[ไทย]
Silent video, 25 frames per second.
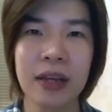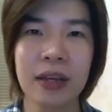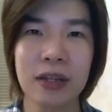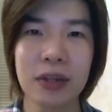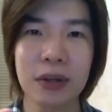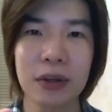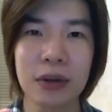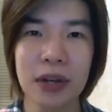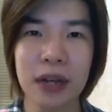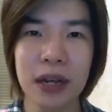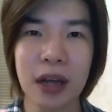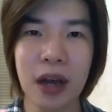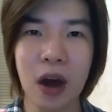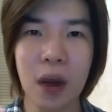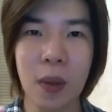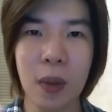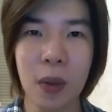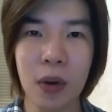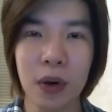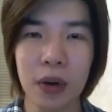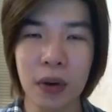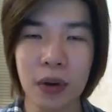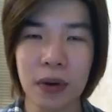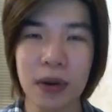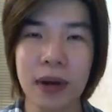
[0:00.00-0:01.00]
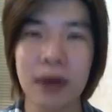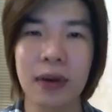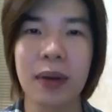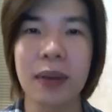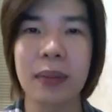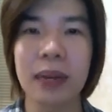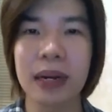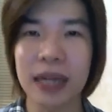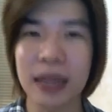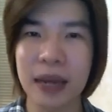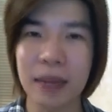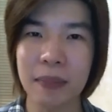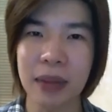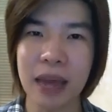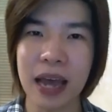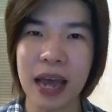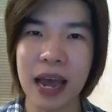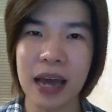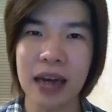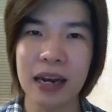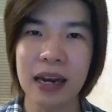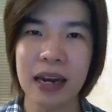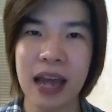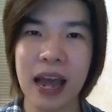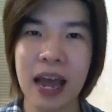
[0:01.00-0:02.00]
ช่วงที่ฮอร์โมนของเรากำลังทำงาน
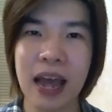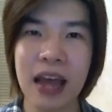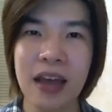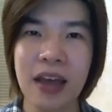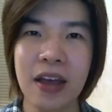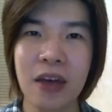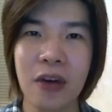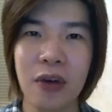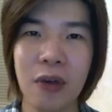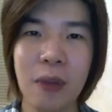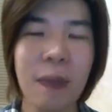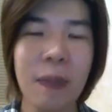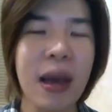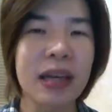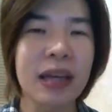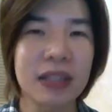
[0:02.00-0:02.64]
เนี่ย ก็